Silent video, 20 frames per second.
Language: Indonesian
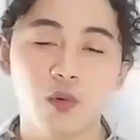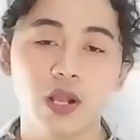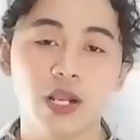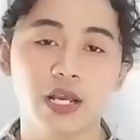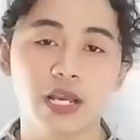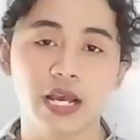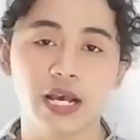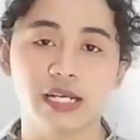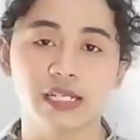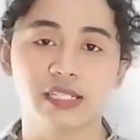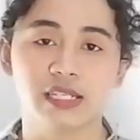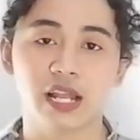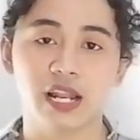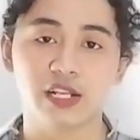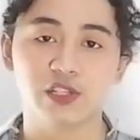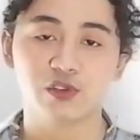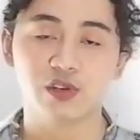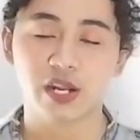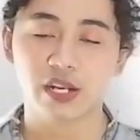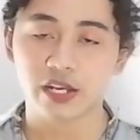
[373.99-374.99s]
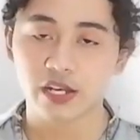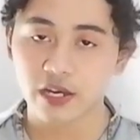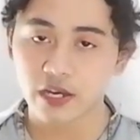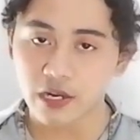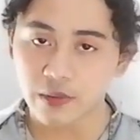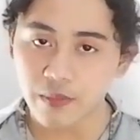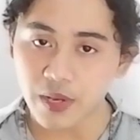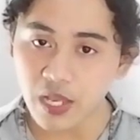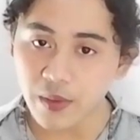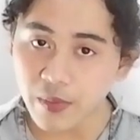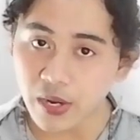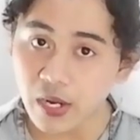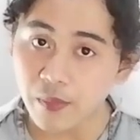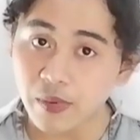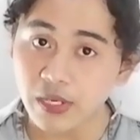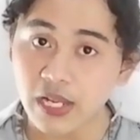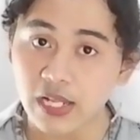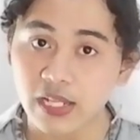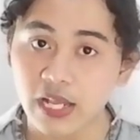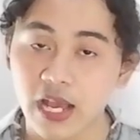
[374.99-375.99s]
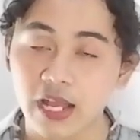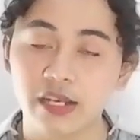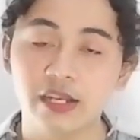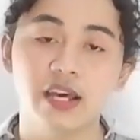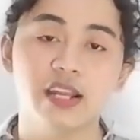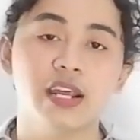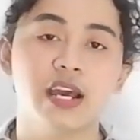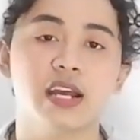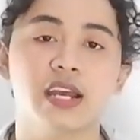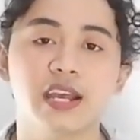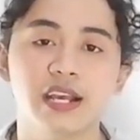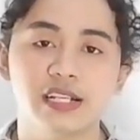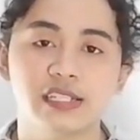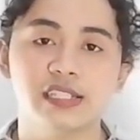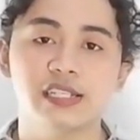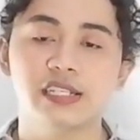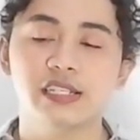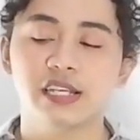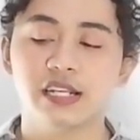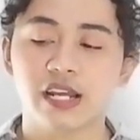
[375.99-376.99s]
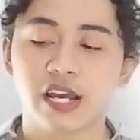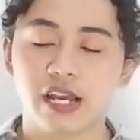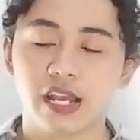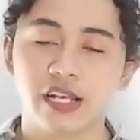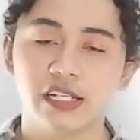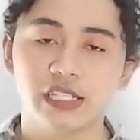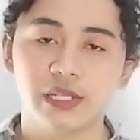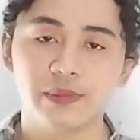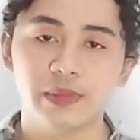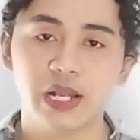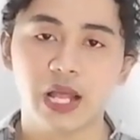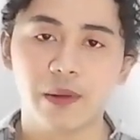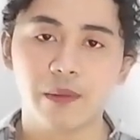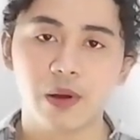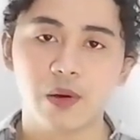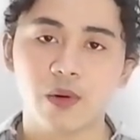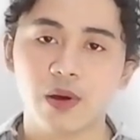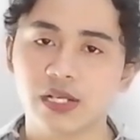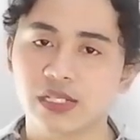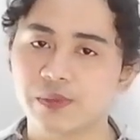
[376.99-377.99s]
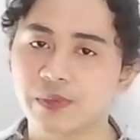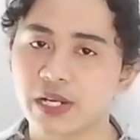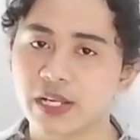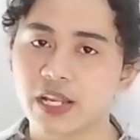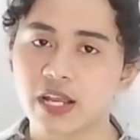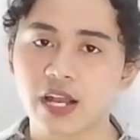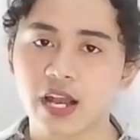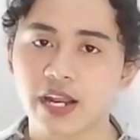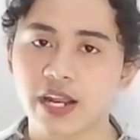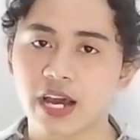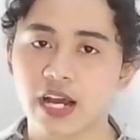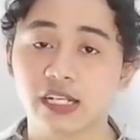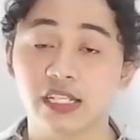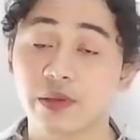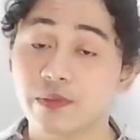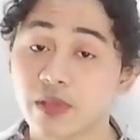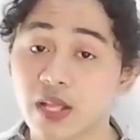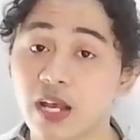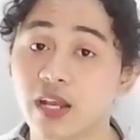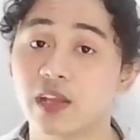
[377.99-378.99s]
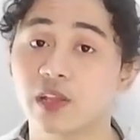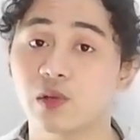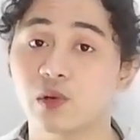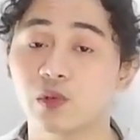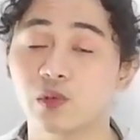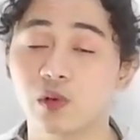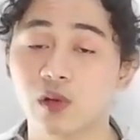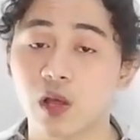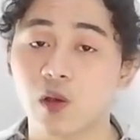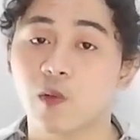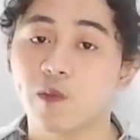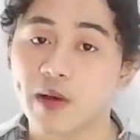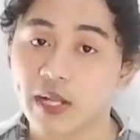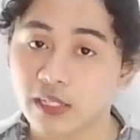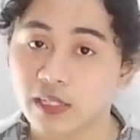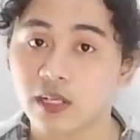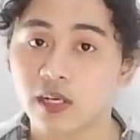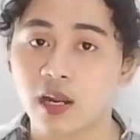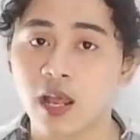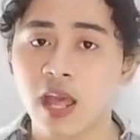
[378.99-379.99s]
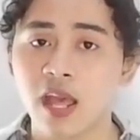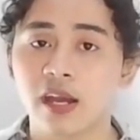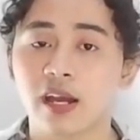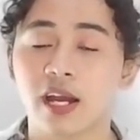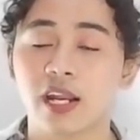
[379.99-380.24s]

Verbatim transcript: Well guys, kalian sudah dengar bagaimana pernyataan dari agensi. Jadi agensi bilang bahwa sebenarnya nggak ada hak cipta gitu untuk lagu Butter.